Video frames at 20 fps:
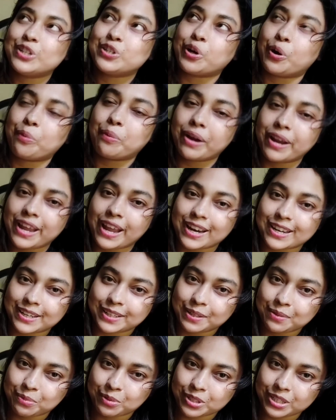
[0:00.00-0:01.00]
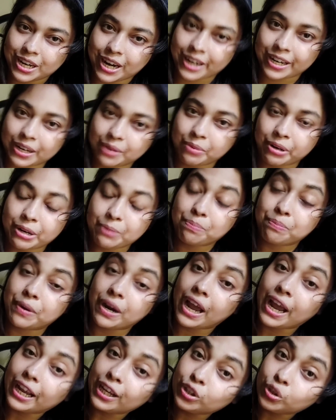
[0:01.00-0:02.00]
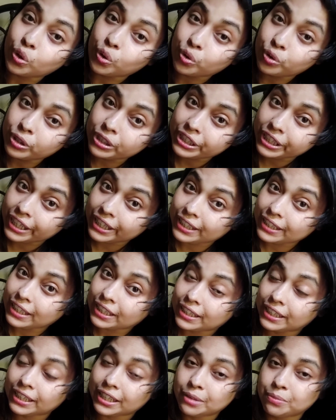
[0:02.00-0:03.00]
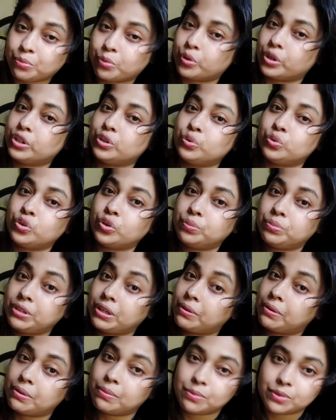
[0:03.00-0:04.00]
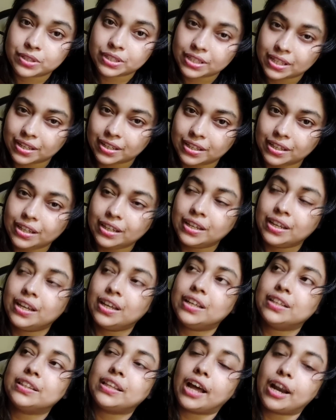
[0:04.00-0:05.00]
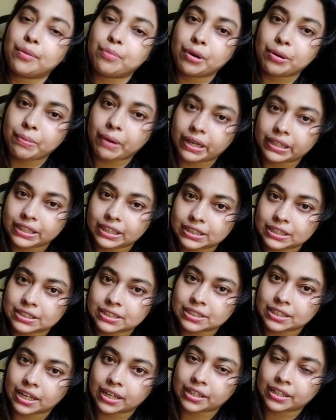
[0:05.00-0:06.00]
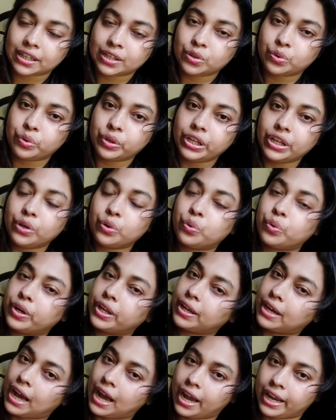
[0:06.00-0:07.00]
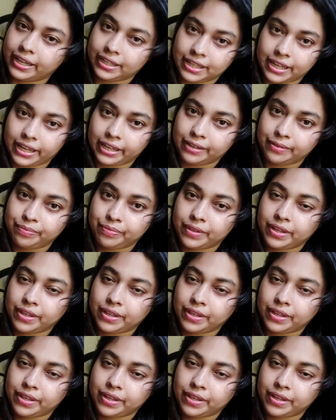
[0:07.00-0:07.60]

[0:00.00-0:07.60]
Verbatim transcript: সবাই একসাথে বসে আড্ডা মারি প্রায় তখন দেড়টা থেকে পৌনে দুটো অবধি আমরা বসে থাকি তারপর বাড়িতে এসে স্নান টান করি করে খাই দেয়